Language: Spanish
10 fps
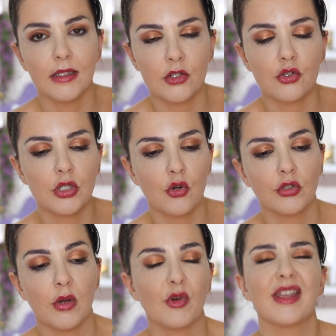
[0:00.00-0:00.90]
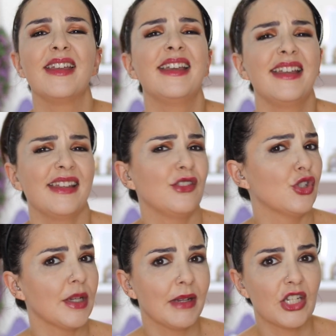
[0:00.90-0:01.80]
Eso sí no he notado porque
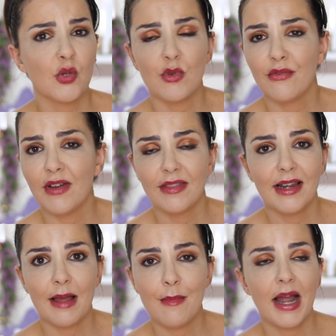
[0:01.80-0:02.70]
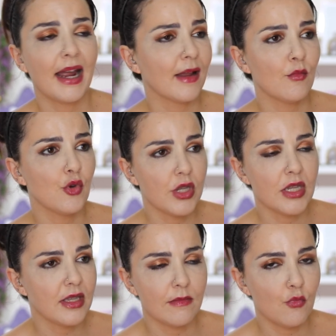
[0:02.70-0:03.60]
yo sabéis que soy muy fan de las máscaras
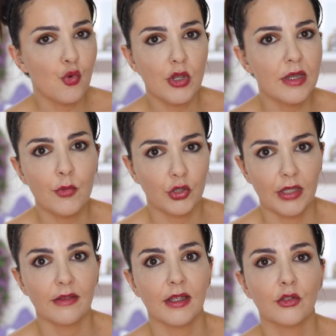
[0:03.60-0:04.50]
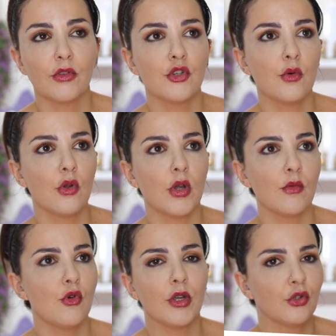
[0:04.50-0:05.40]
muy, muy potentes. Entonces yo lo que
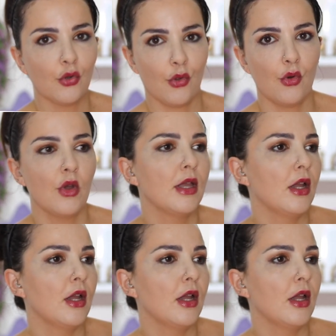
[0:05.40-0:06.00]
busco es todo.